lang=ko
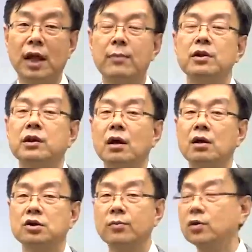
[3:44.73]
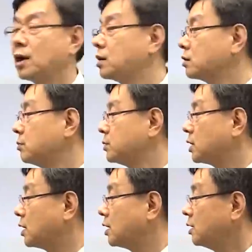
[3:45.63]
남의 땅을 점거하는
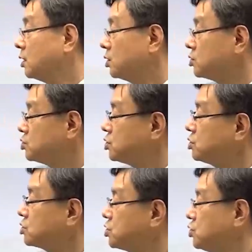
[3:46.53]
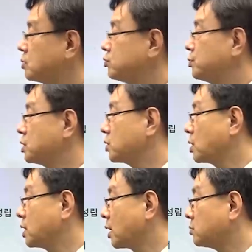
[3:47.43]
겁니다. 취득시의용 분묘기
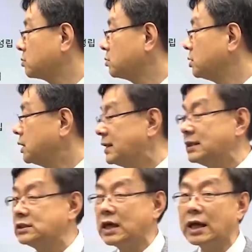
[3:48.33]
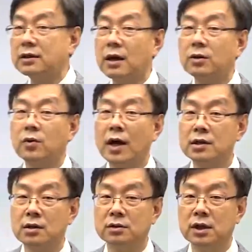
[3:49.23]
조건이라 가지고 자기 땅도
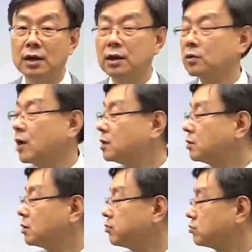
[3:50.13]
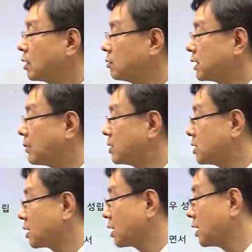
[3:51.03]
아니에요. 자기 땅도 아닌데도 불구하고 남의
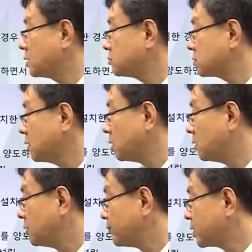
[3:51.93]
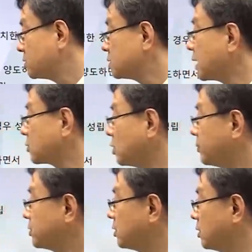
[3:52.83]
땅에 가가지고서 승낙도
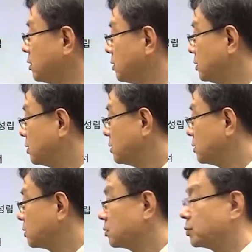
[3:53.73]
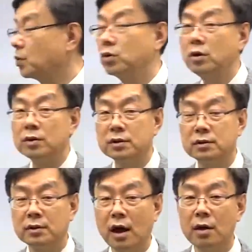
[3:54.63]
없어요. 그럼 묘를
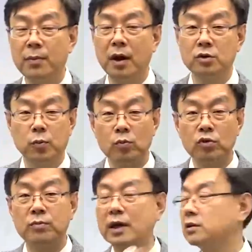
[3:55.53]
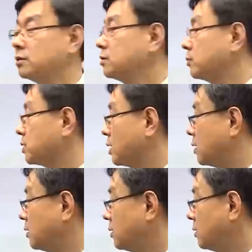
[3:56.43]
땅을 파가지고 본부를 만드는
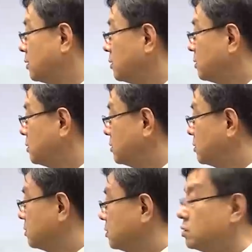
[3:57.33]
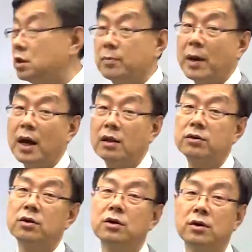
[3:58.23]
겁니다. 이런 일이
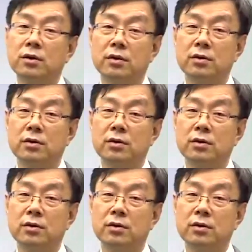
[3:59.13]
많았어요.